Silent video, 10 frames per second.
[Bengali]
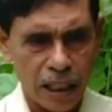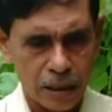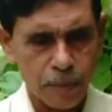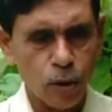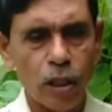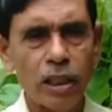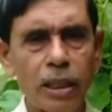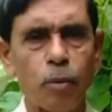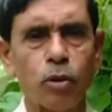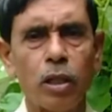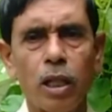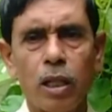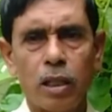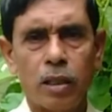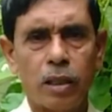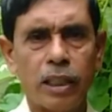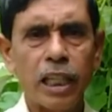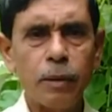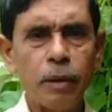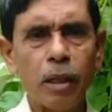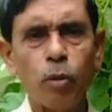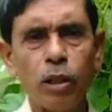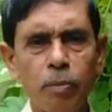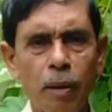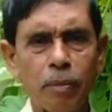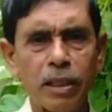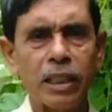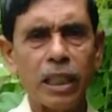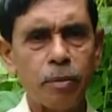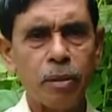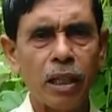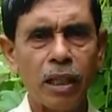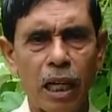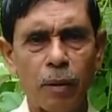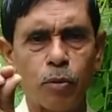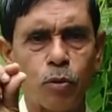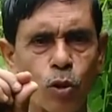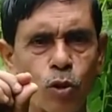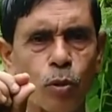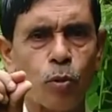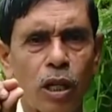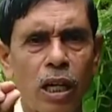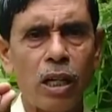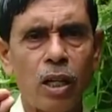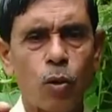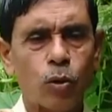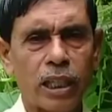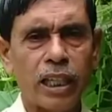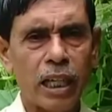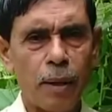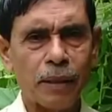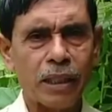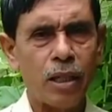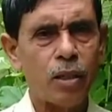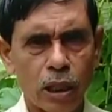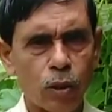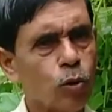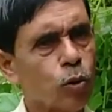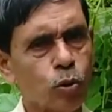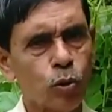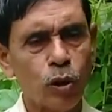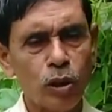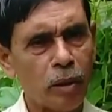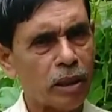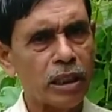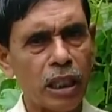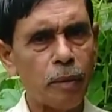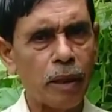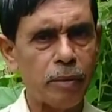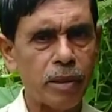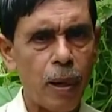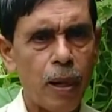গাছ বেরোলেই যেমন রেড বিটল বলি পামকিন রেড বিটল লাল ছোটো ছোটো পোকা ওরা খেয়ে নেয় পাতা ওটা ওই ওষুধ ওই নিমারিন দিলেই পালাবে